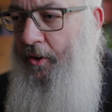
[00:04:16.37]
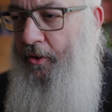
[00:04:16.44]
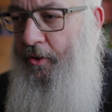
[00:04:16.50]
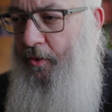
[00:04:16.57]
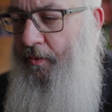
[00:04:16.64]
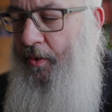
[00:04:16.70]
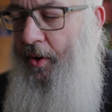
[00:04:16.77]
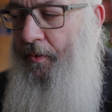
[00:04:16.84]

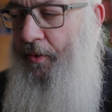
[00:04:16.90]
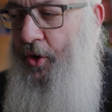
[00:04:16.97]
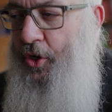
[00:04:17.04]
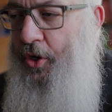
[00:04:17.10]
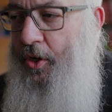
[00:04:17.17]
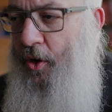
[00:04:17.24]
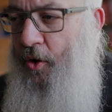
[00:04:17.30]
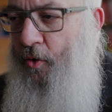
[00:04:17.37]
zum
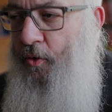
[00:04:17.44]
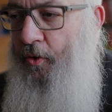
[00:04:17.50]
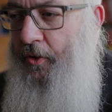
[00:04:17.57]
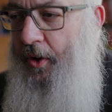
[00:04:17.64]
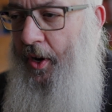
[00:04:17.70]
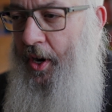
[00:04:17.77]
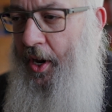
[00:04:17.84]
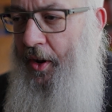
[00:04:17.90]
himmlischen
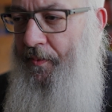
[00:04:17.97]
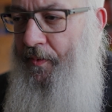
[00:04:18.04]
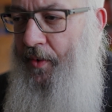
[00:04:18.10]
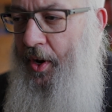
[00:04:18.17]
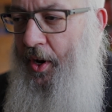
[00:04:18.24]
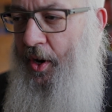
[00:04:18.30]
Jerusalem.